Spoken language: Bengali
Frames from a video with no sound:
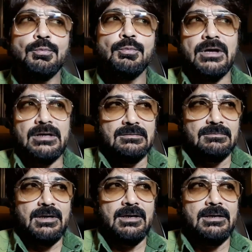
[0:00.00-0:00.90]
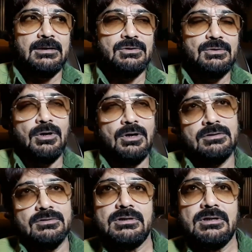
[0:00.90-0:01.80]
গল্প নেই মানে এটা যদি
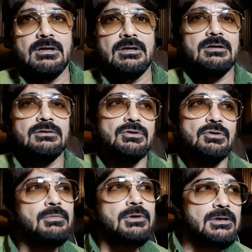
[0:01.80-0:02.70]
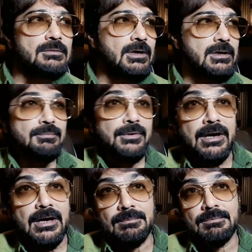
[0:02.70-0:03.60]
বলা হয় থ্রিলার এটা যদি কমেডি বা এটা
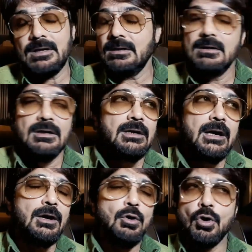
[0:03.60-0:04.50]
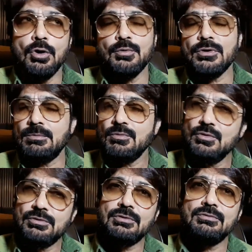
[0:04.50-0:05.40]
প্রেম বা একটা গল্প না
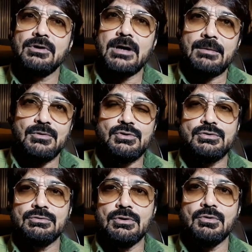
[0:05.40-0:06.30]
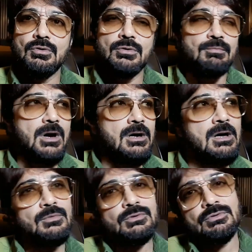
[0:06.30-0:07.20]
মুহূর্ত মুহূর্তগুলোকে এমন সুন্দর ও
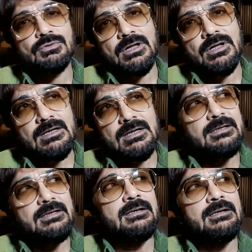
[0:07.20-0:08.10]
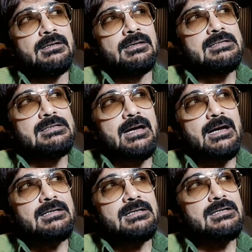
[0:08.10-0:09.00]
মালার মতন করে গাঁথে
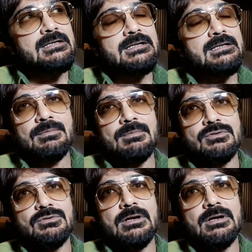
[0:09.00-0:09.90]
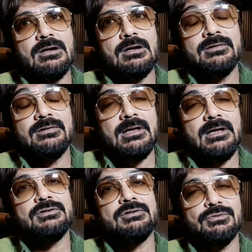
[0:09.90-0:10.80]
যেখানে শেষে গিয়ে মানুষের একটা
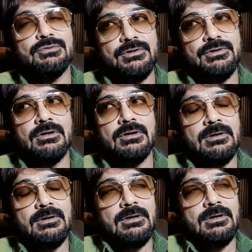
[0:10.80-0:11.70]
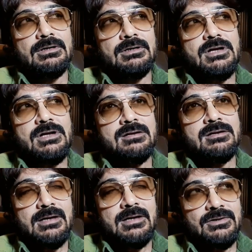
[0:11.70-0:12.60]
রিয়েলাইজেশন তৈরি হয়
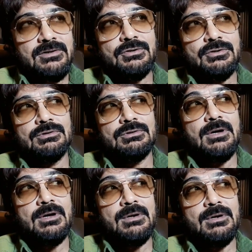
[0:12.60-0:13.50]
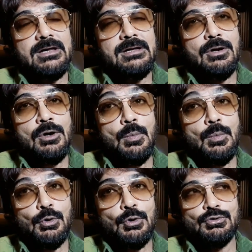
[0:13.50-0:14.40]
সেই রিয়েলাইজেশন হতে পারে বা সেই
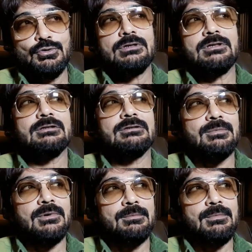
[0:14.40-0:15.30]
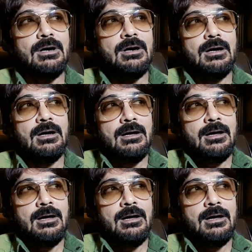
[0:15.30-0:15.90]
প্রশ্নটা থাকতে পারে বা